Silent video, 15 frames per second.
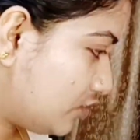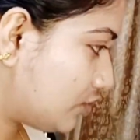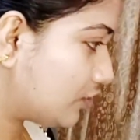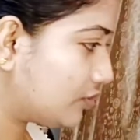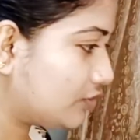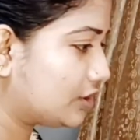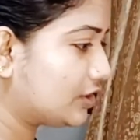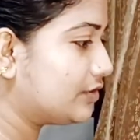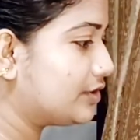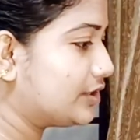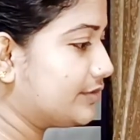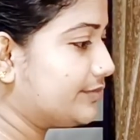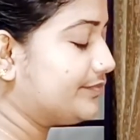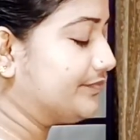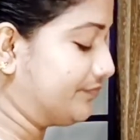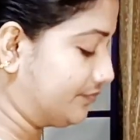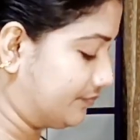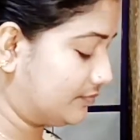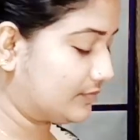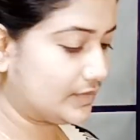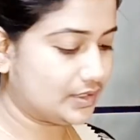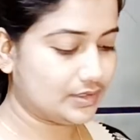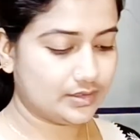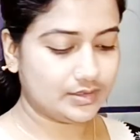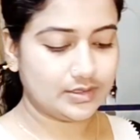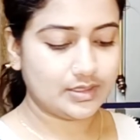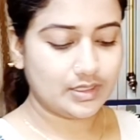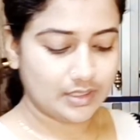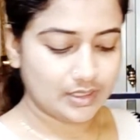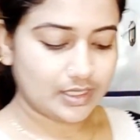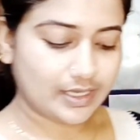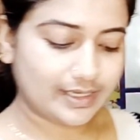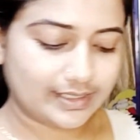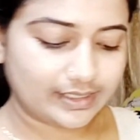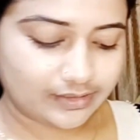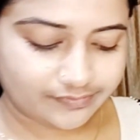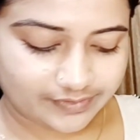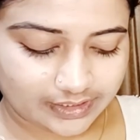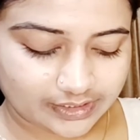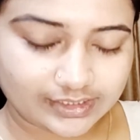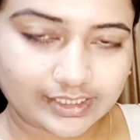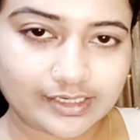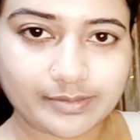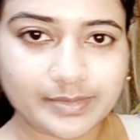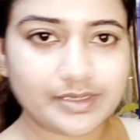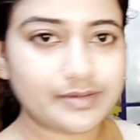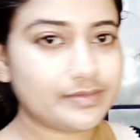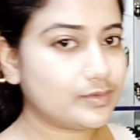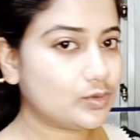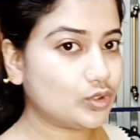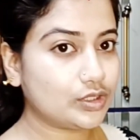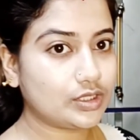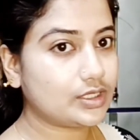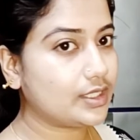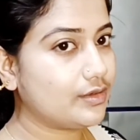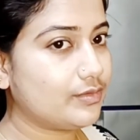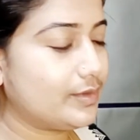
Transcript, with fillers: জট্টসা হয়েছে হালকা লিপস্টিক ছাড়া আমি কোথাও